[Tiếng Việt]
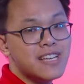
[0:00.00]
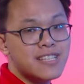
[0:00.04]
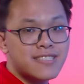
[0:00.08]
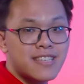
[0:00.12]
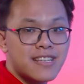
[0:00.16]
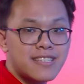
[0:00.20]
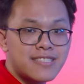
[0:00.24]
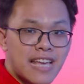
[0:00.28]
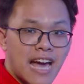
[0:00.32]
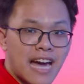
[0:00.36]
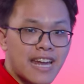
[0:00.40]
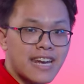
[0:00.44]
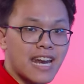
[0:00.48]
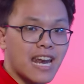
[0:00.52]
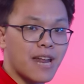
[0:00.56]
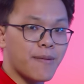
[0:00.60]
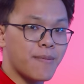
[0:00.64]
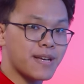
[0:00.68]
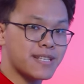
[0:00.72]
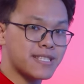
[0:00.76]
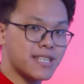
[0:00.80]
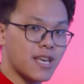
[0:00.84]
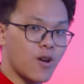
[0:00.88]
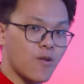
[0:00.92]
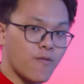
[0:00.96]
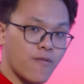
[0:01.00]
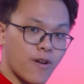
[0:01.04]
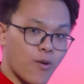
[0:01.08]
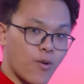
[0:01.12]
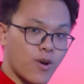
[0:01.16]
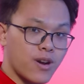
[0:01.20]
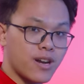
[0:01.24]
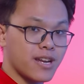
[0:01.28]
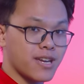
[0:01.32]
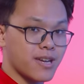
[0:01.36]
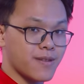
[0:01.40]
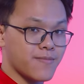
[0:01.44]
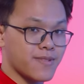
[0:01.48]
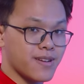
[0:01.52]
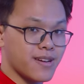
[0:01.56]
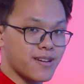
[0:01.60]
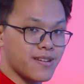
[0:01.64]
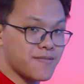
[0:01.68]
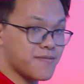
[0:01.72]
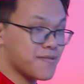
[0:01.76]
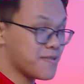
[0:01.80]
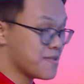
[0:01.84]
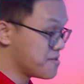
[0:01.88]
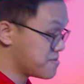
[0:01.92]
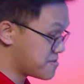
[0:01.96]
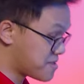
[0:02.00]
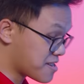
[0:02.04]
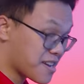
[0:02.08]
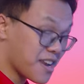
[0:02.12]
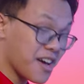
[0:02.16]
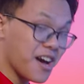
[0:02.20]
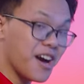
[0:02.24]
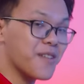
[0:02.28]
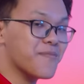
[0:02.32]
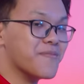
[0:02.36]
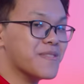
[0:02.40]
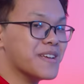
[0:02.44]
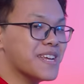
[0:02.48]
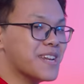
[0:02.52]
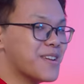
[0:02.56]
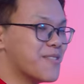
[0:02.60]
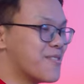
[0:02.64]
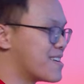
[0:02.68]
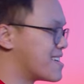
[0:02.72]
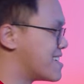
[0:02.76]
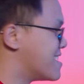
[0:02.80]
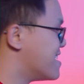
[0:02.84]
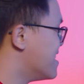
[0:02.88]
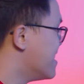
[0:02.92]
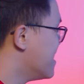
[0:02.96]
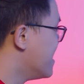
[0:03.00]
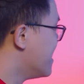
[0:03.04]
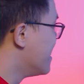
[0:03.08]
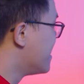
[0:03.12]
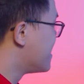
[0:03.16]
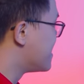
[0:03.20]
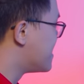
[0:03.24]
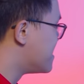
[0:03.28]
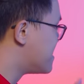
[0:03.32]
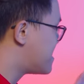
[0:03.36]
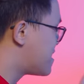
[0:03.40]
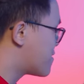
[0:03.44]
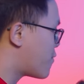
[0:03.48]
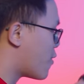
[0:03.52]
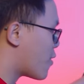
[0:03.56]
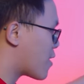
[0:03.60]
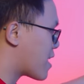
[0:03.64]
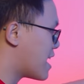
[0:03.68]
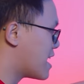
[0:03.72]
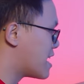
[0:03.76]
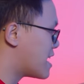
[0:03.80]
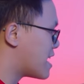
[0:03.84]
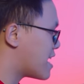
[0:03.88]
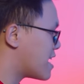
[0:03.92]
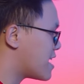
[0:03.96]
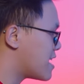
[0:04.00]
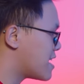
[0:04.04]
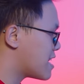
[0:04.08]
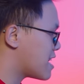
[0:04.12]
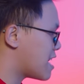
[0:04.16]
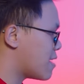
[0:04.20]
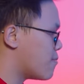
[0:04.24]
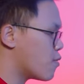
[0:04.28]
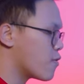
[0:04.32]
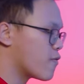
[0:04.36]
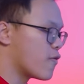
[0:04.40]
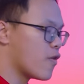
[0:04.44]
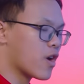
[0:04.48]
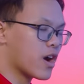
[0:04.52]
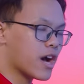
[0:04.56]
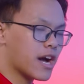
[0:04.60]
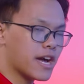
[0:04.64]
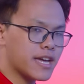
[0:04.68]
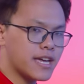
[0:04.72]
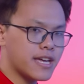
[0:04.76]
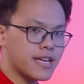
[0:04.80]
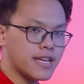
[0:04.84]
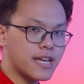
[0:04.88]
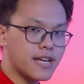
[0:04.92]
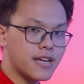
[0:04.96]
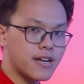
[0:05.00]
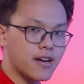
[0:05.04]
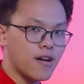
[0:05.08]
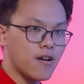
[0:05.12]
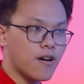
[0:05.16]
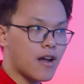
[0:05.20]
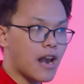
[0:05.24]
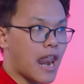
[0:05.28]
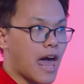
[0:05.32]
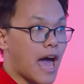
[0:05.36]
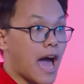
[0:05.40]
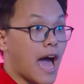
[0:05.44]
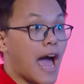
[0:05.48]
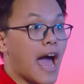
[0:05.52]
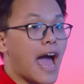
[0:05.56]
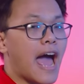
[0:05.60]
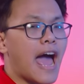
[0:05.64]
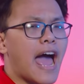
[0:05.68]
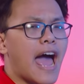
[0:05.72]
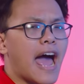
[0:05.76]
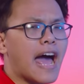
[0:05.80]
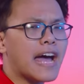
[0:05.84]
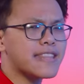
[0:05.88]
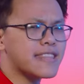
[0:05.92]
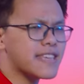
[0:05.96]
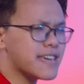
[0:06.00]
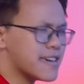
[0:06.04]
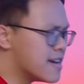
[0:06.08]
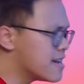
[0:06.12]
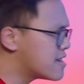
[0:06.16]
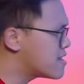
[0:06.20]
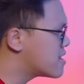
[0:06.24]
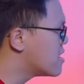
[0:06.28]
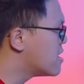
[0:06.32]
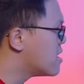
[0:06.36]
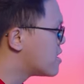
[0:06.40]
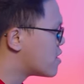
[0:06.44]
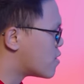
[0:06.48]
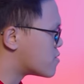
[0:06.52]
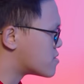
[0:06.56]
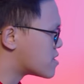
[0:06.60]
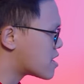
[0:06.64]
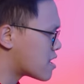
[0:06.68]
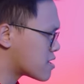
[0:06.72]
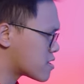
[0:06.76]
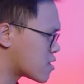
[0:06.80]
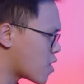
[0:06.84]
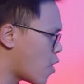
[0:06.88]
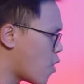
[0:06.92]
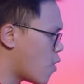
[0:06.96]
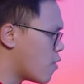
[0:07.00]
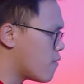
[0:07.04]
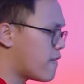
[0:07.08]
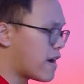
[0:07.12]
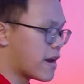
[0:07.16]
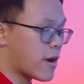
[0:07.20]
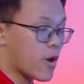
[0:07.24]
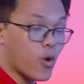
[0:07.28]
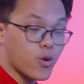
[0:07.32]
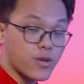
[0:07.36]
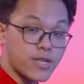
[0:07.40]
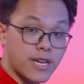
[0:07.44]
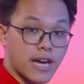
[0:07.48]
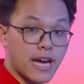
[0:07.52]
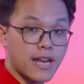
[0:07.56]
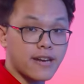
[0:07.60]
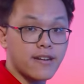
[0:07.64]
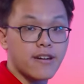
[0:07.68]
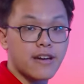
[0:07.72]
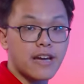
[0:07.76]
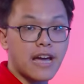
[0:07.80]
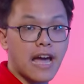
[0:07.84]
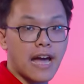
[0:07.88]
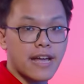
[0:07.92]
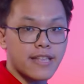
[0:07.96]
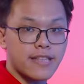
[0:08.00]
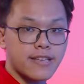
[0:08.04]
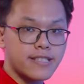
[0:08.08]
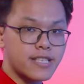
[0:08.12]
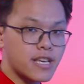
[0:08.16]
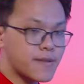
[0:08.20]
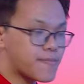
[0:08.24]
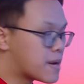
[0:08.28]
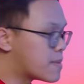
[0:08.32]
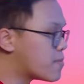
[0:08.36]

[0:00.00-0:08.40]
sinh ra để làm Excel và Word anh em nhá rất là hợp lý luôn thì chiếc vỏ cây này là một vỏ cây kích cỡ là ATX nó rất là to và nó có thể gắn được cả những chiếc